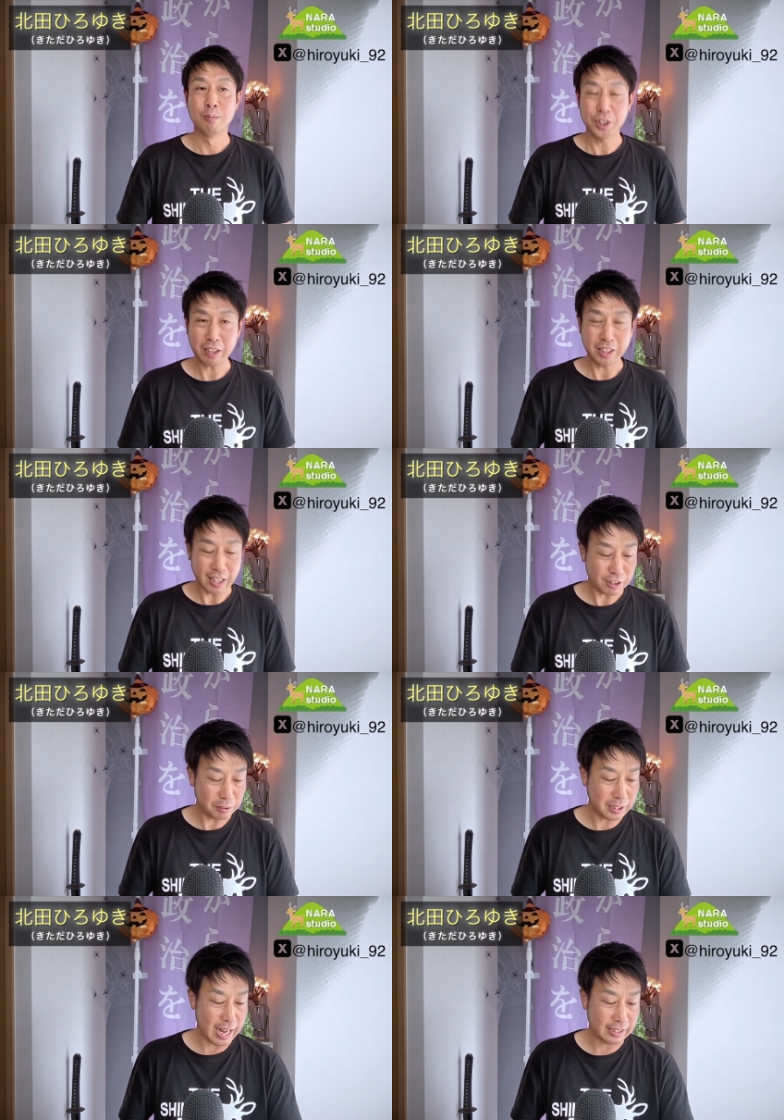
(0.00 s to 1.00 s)
むちゃくちゃ楽
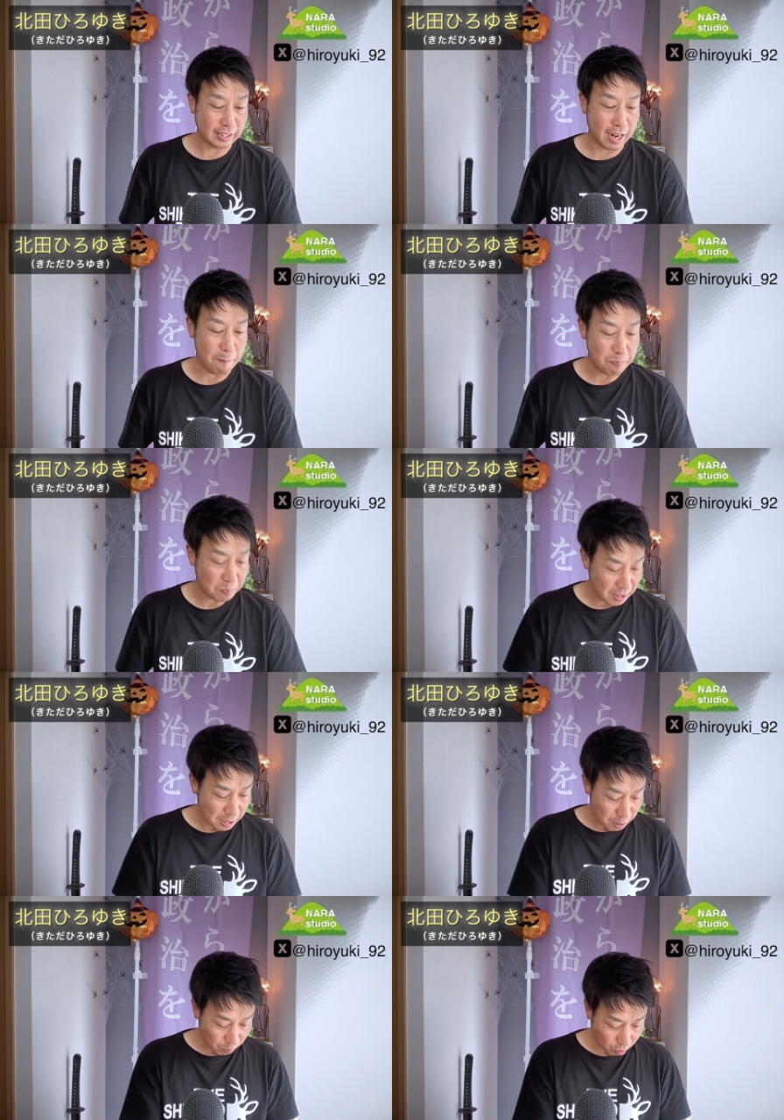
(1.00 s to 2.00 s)
しみじゃないですか。
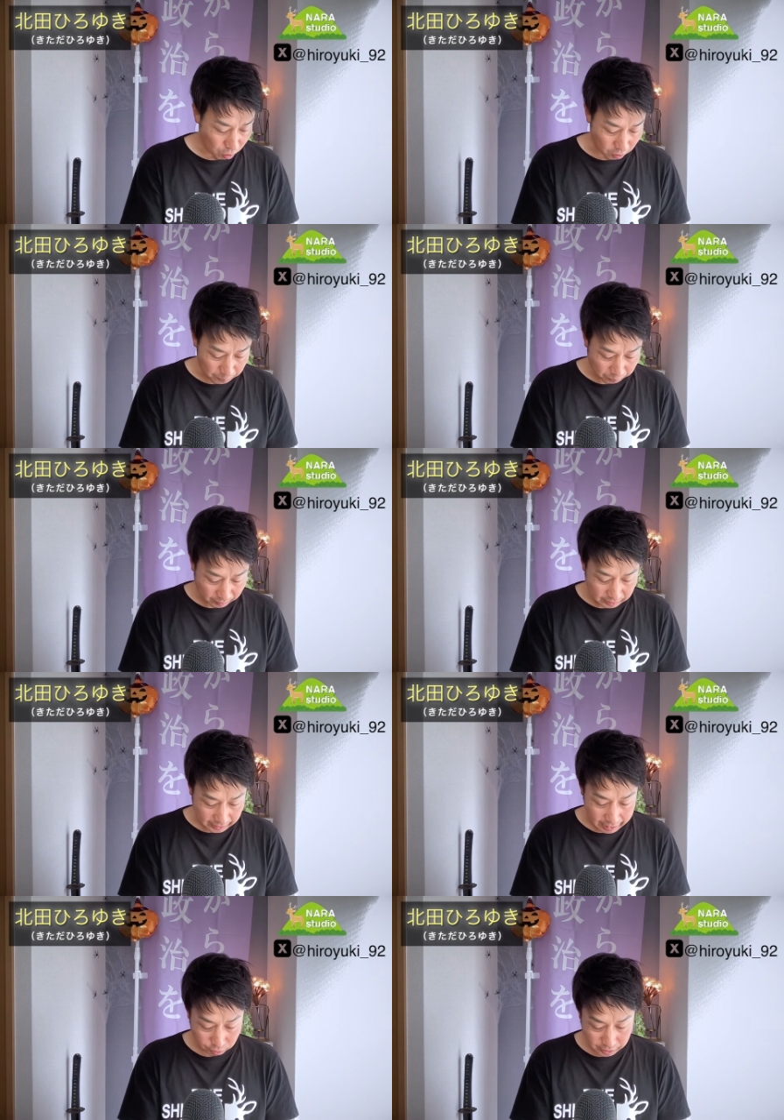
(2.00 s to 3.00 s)
もう、
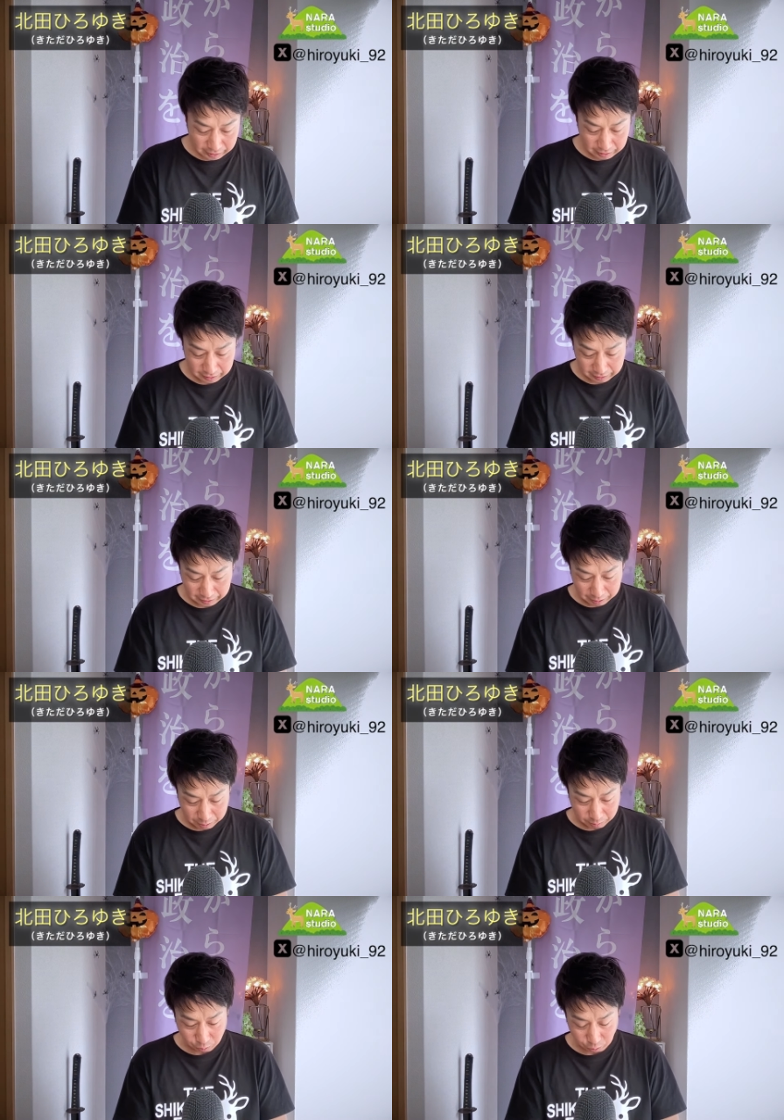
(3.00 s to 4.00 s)
最高です。
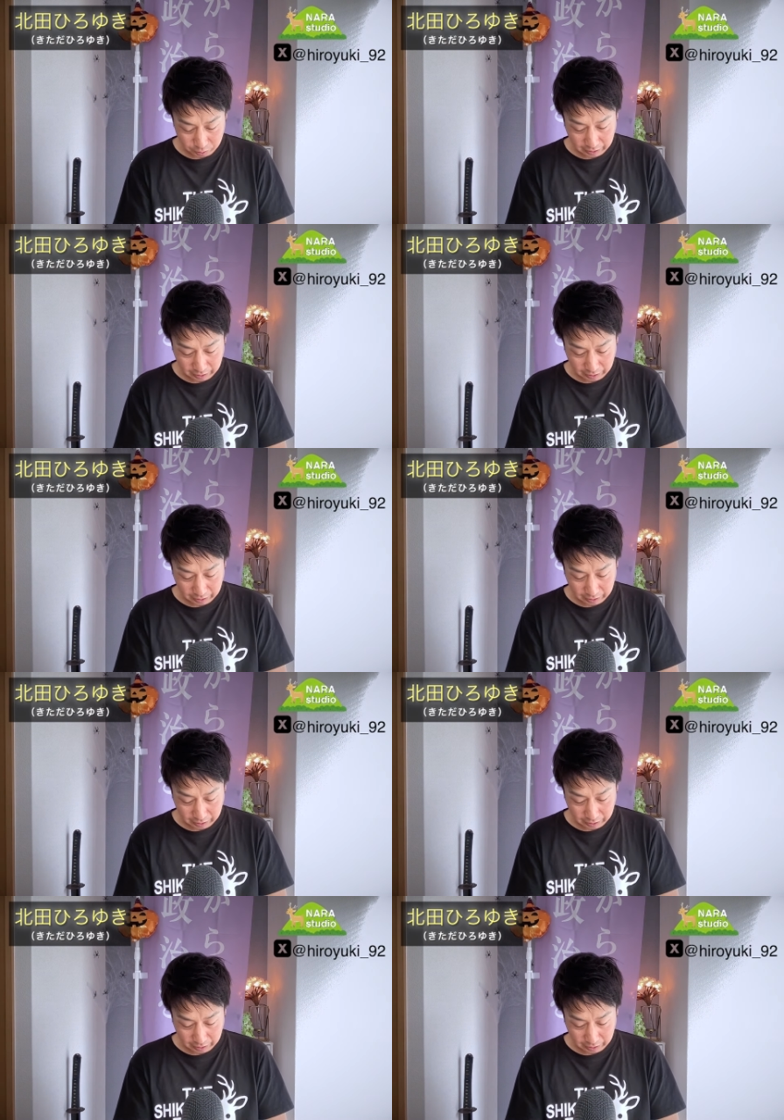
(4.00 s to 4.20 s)
もう、